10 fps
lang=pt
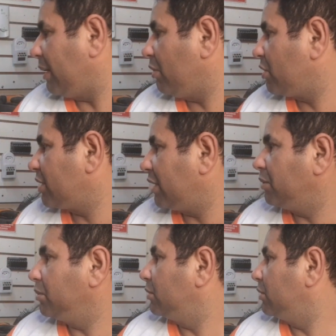Tá
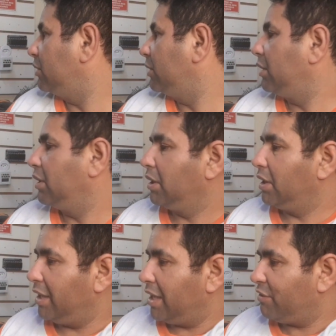mostrando
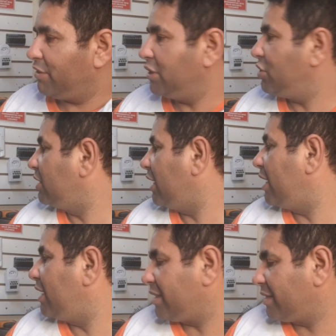a é, frente
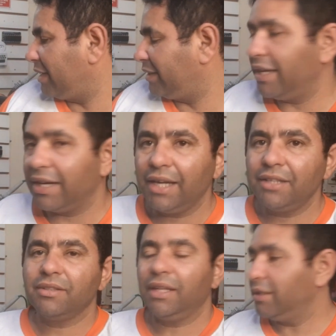dele, as
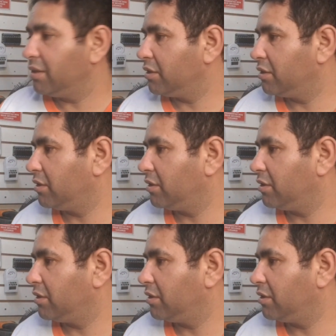laterais, né?